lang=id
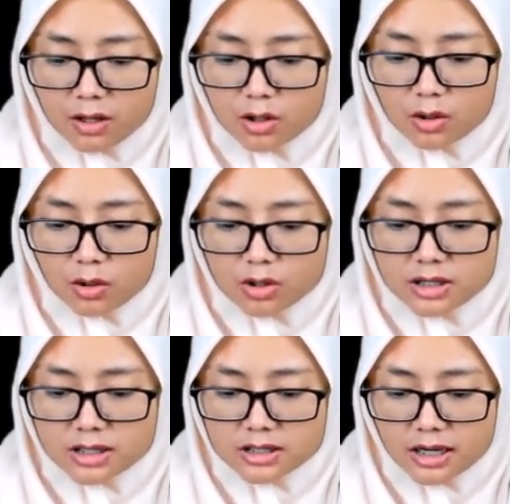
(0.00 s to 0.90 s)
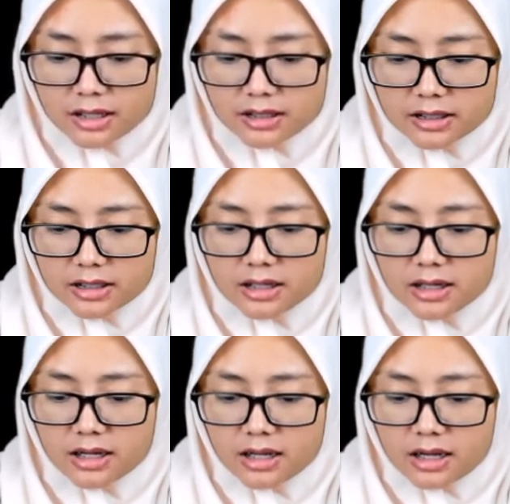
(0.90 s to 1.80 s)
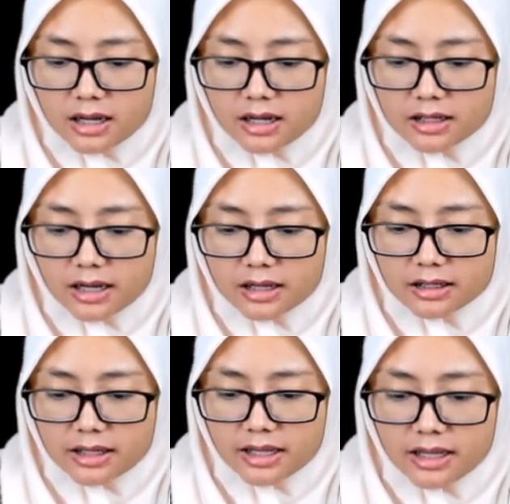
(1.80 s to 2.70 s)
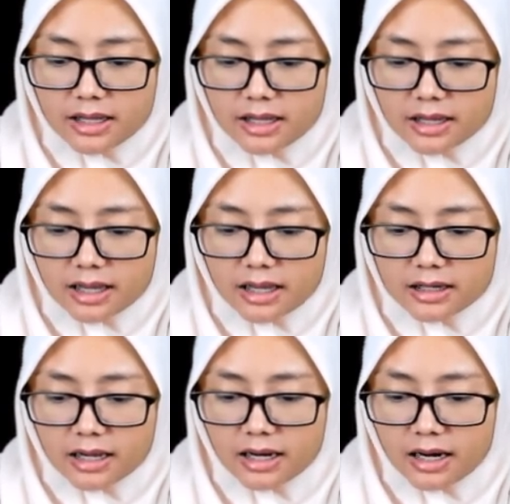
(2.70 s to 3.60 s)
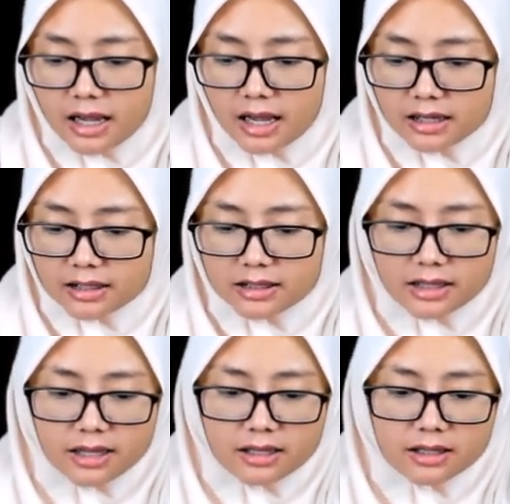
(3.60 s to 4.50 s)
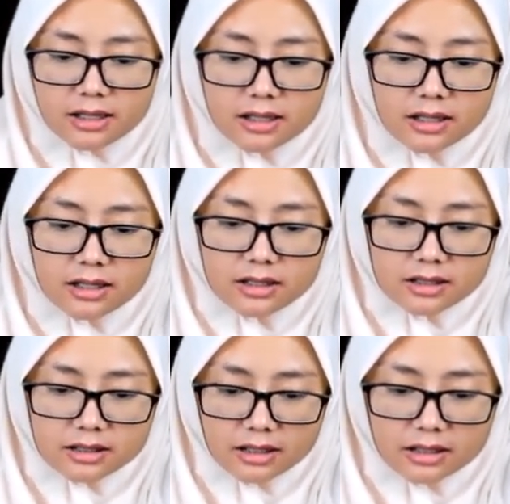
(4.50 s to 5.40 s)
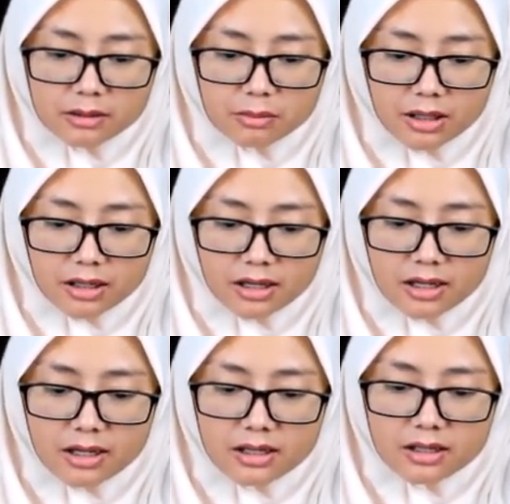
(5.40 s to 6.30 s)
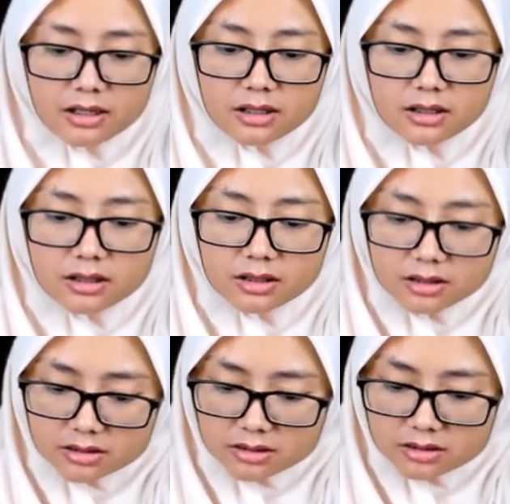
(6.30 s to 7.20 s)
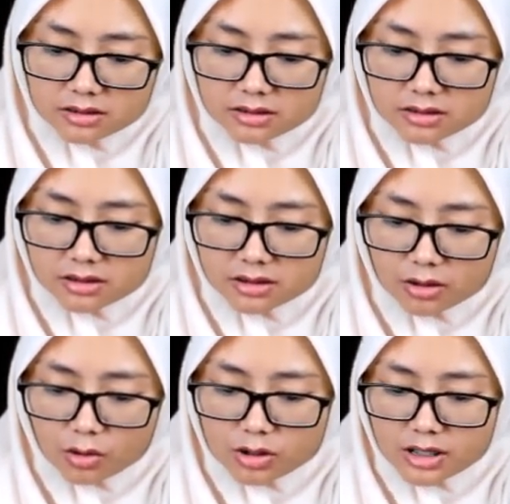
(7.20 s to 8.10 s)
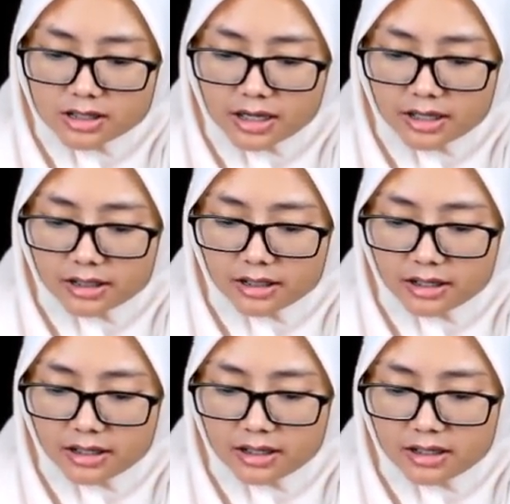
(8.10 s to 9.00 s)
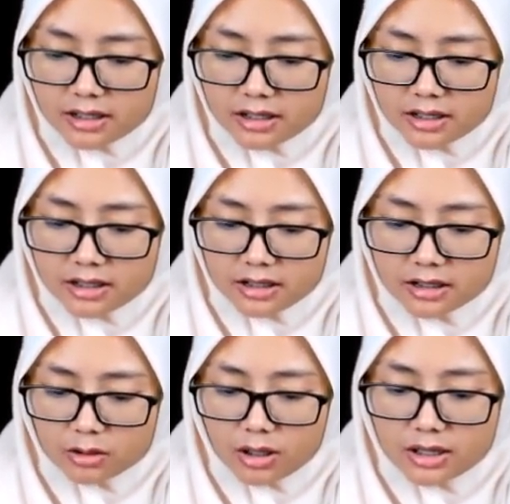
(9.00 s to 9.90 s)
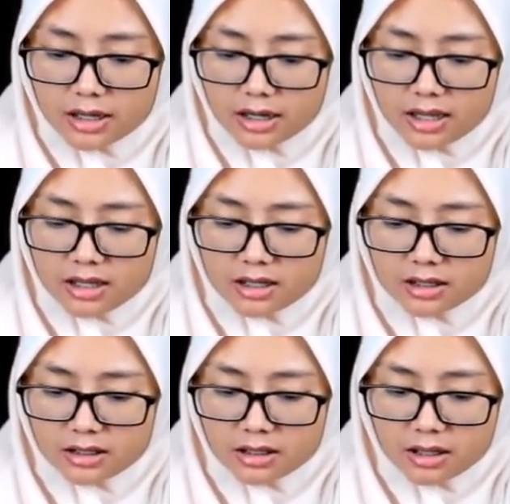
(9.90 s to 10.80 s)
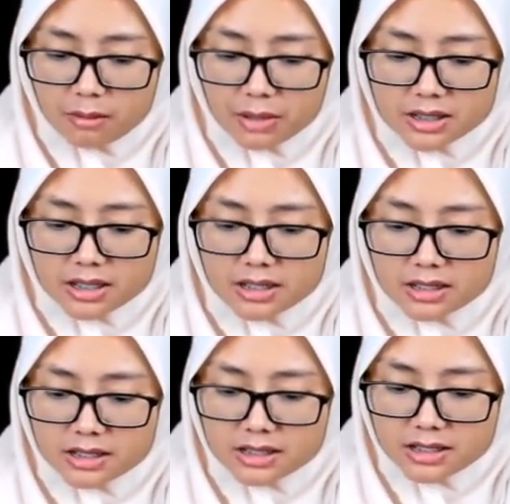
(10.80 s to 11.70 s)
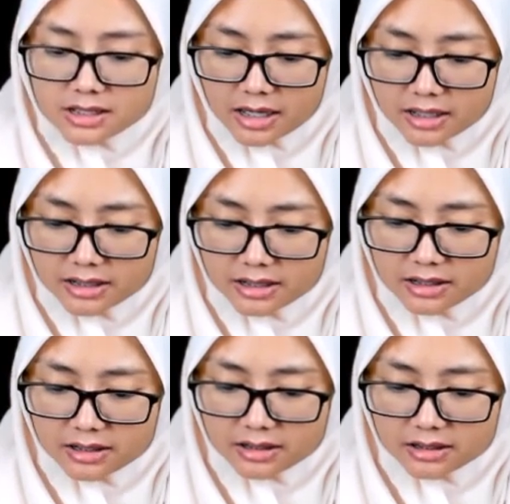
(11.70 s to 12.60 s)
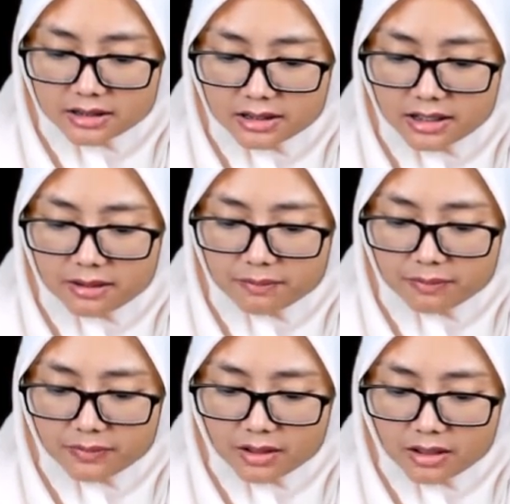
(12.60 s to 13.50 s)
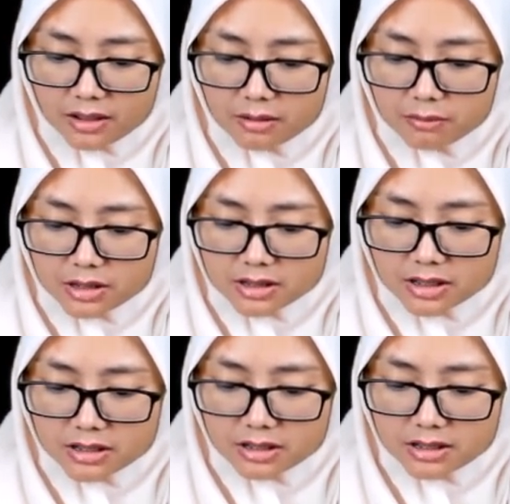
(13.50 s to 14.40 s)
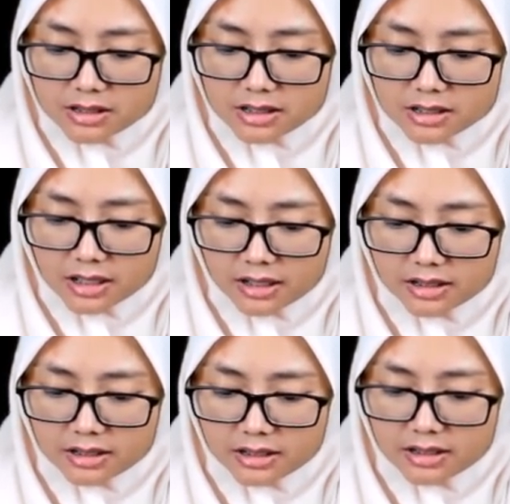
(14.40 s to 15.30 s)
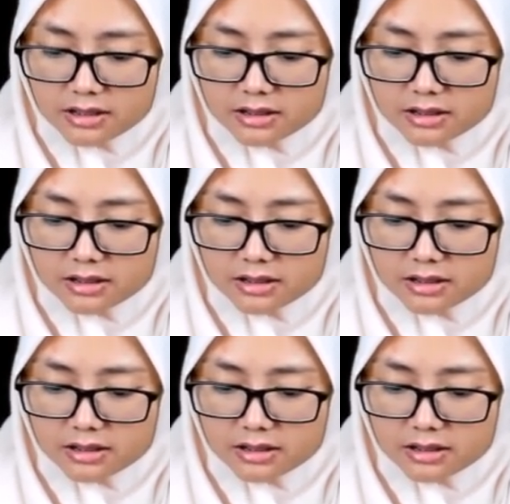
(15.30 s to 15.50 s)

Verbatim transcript: rho zat cair kalikan G kalikan H gini ya. Nah, di mana eh, rho zat cairnya itu adalah massa jenis zat cair ini ya. massa jenis zat cair